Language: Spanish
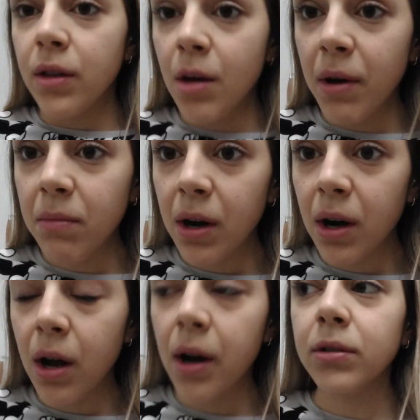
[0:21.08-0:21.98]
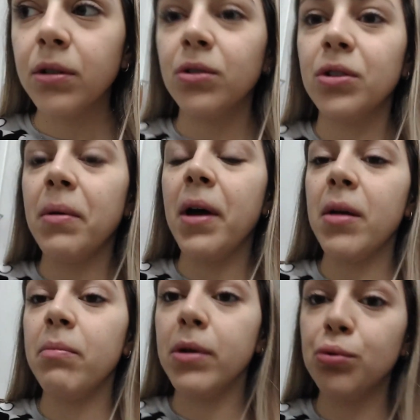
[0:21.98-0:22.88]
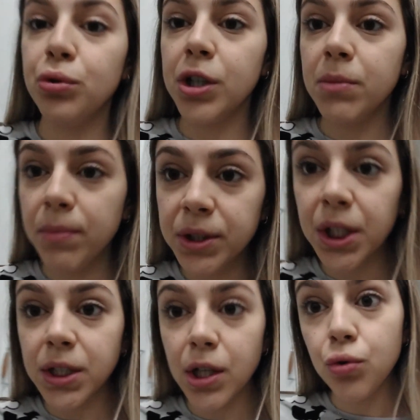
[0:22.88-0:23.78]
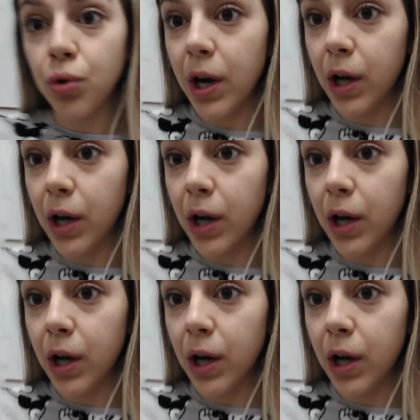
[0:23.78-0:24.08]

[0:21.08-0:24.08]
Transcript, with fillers: Llamadme rara o lo que veáis, pero últimamente desayuno